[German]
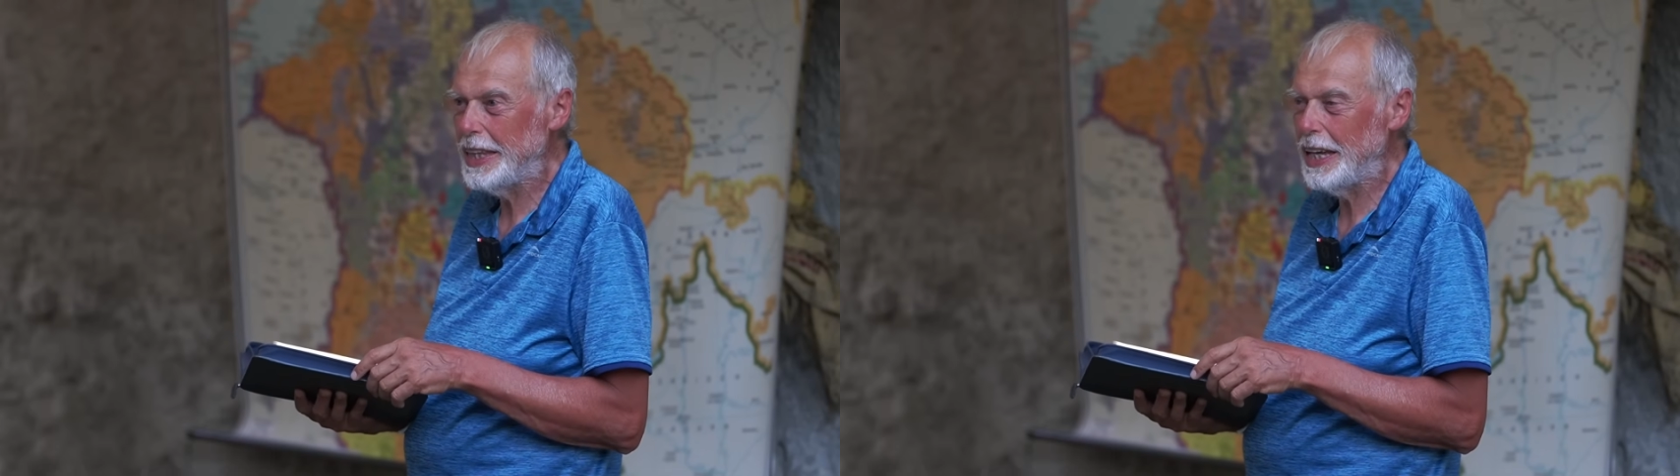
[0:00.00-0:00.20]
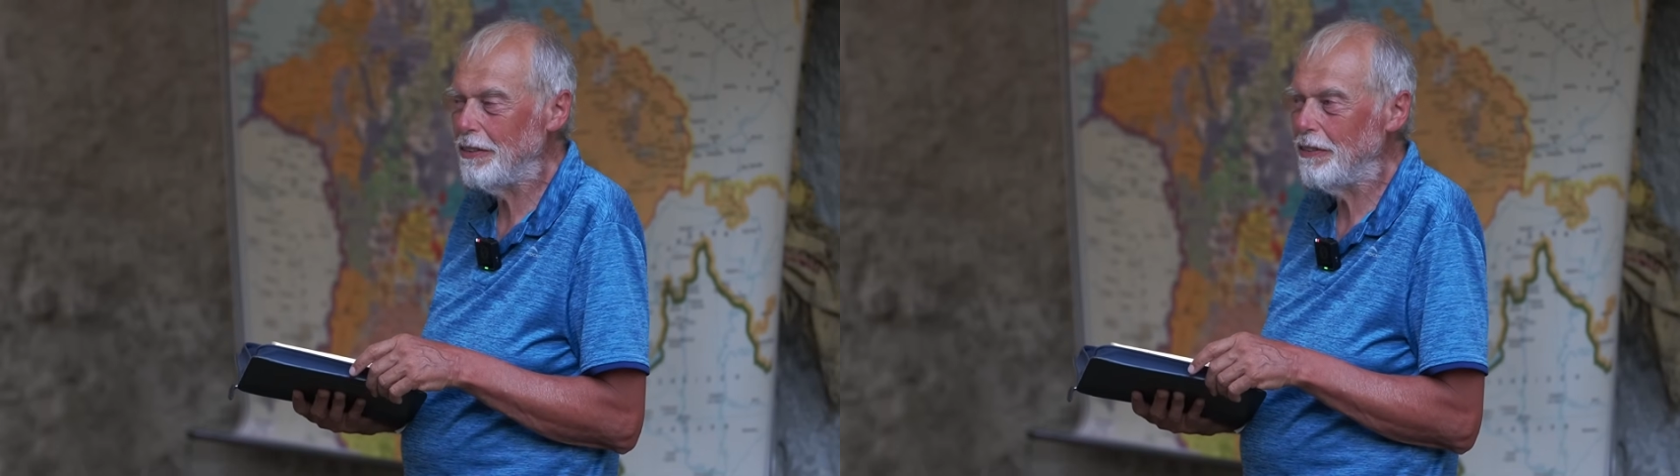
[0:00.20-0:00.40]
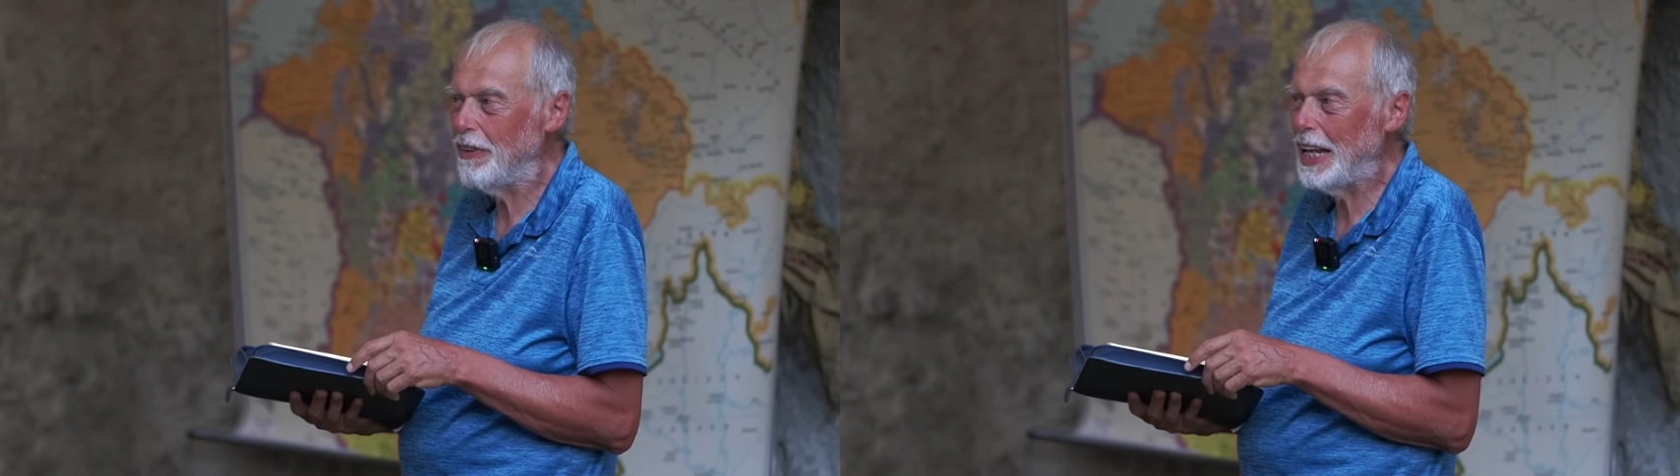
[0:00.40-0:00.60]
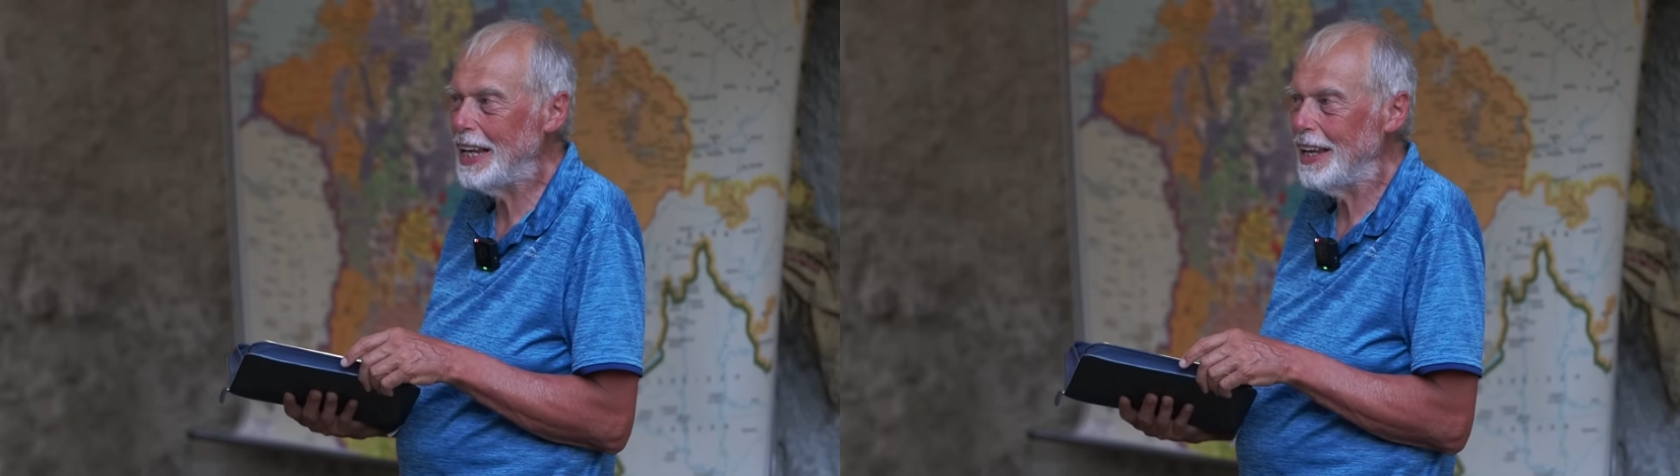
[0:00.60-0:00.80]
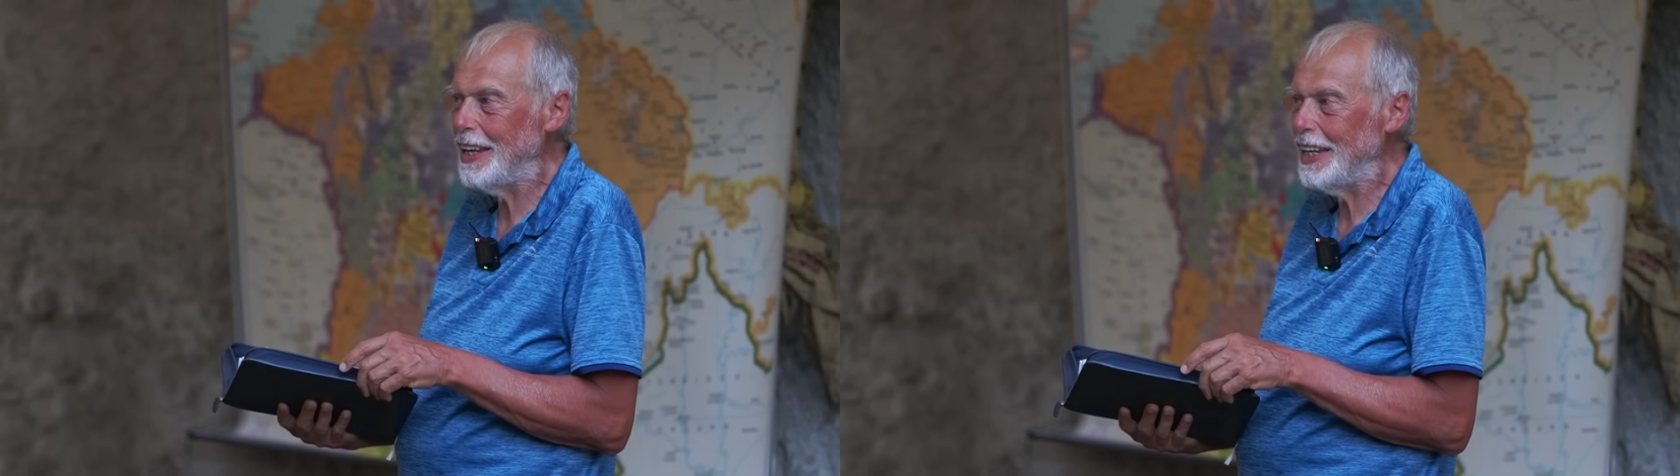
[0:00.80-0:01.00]
Der
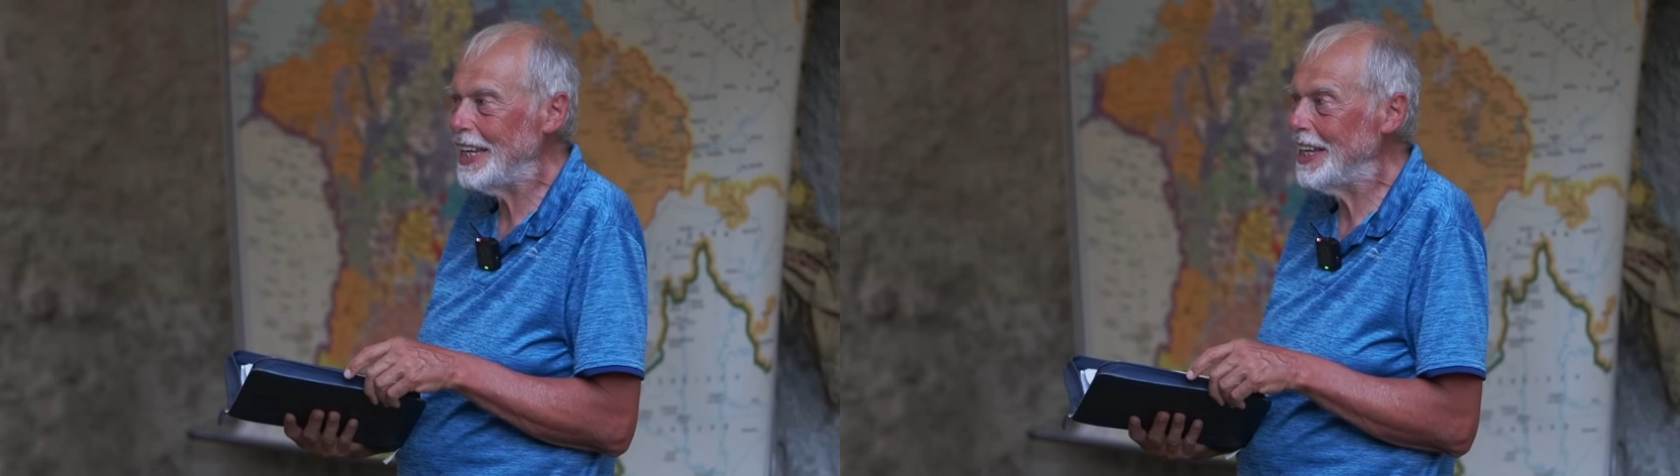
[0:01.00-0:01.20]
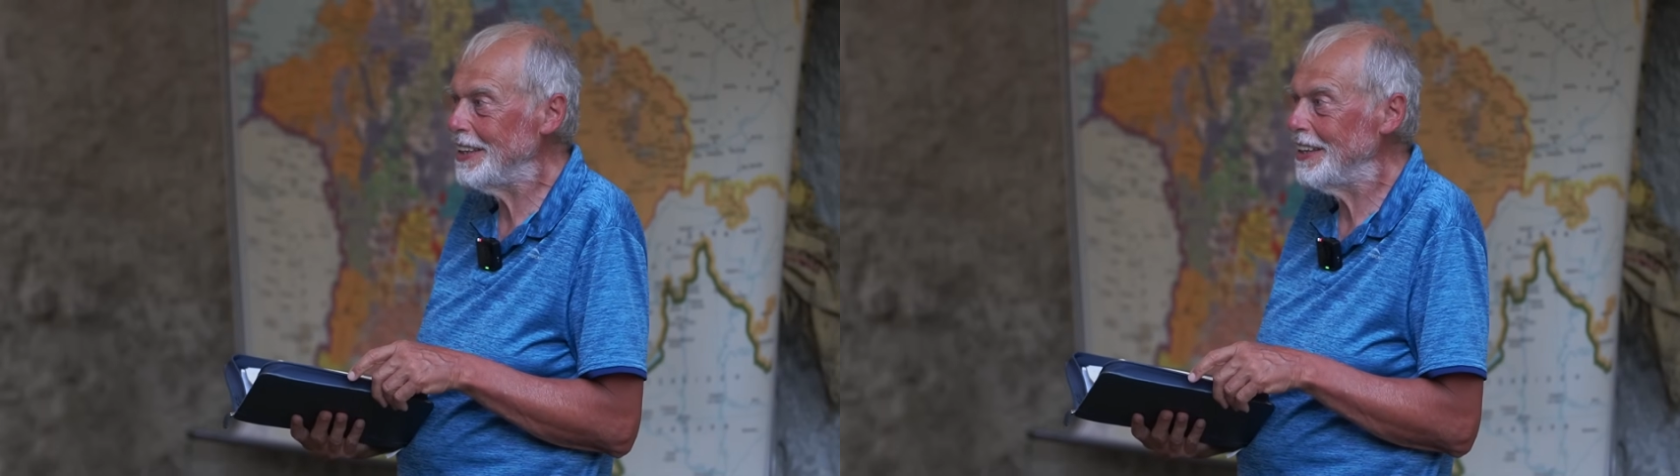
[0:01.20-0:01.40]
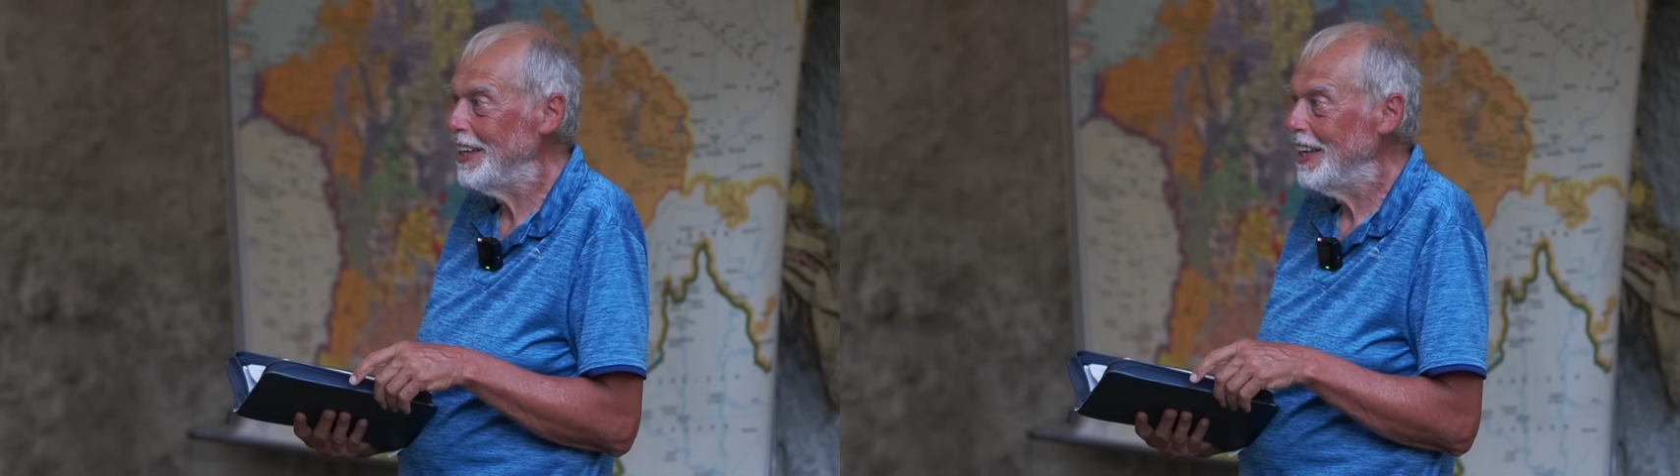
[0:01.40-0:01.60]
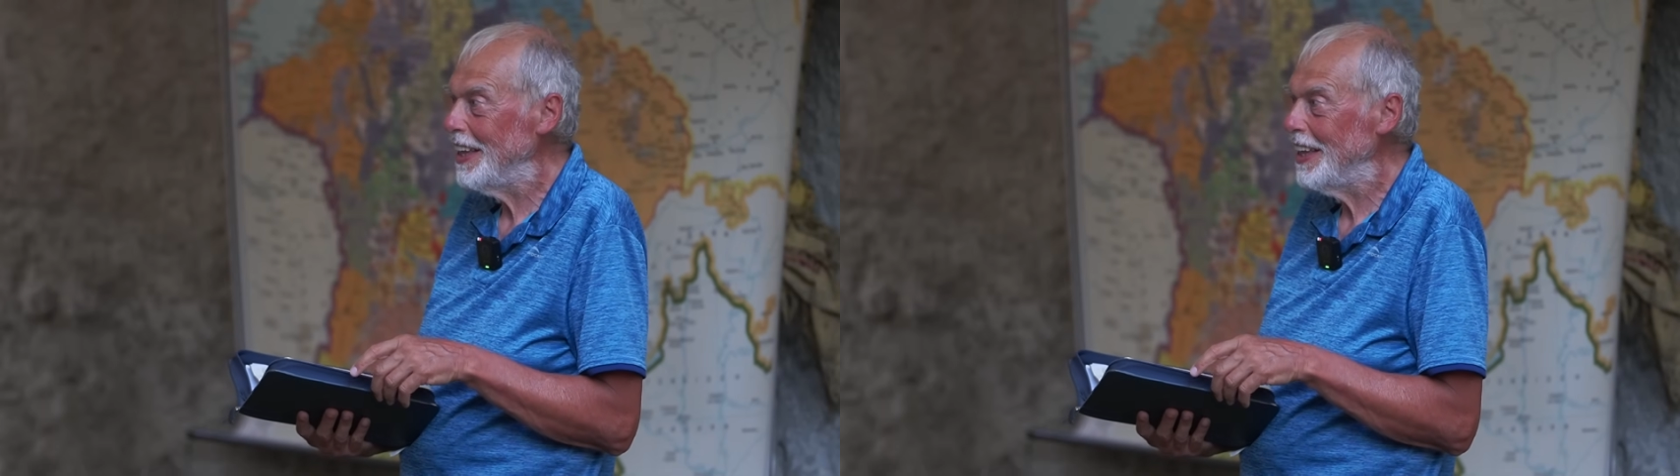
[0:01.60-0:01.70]
will nicht